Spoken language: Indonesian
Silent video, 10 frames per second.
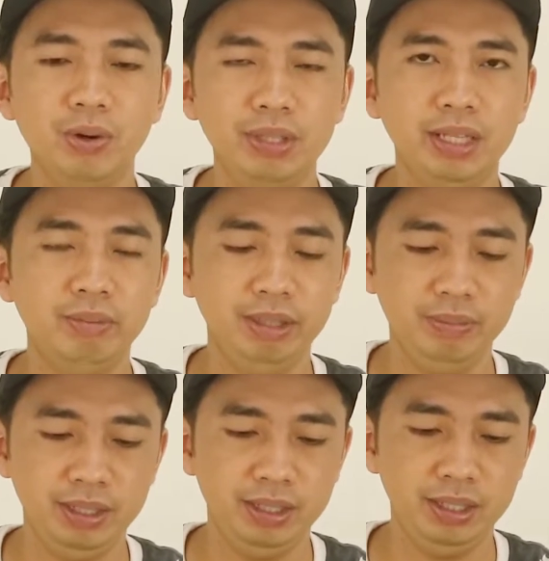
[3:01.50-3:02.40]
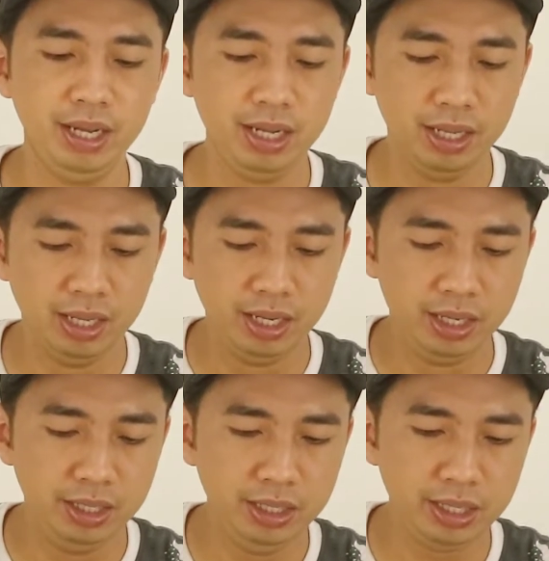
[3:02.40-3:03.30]
Jagonya teman-teman ya
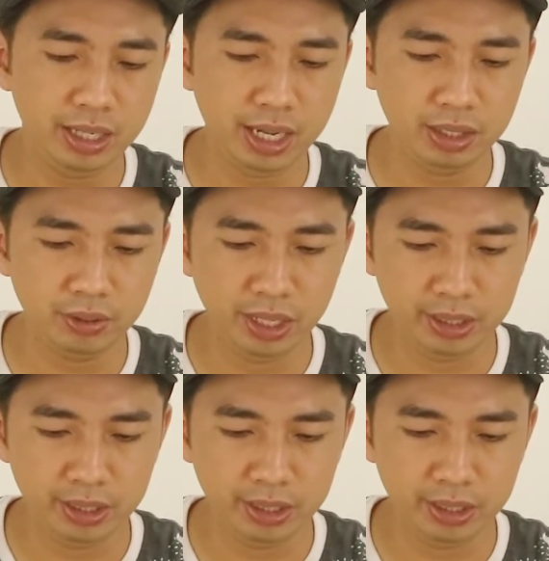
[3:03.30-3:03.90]
ini saya sudah